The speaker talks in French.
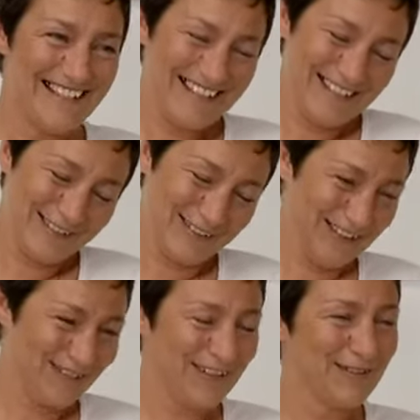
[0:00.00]
C'est ce qu'on
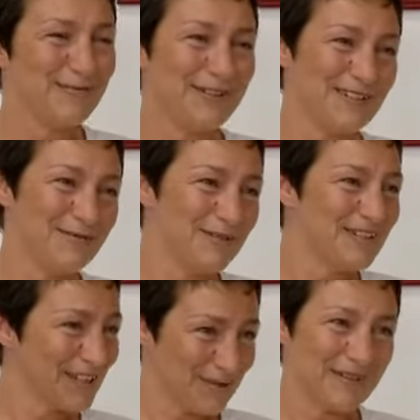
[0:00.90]
a fait depuis le début,
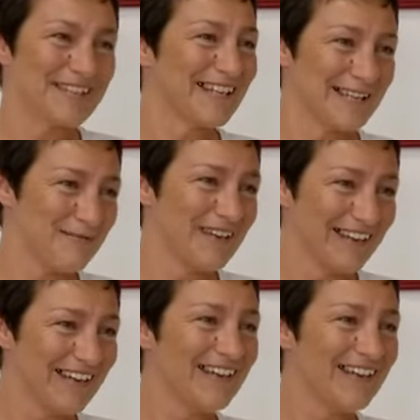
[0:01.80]
ça se passe très bien.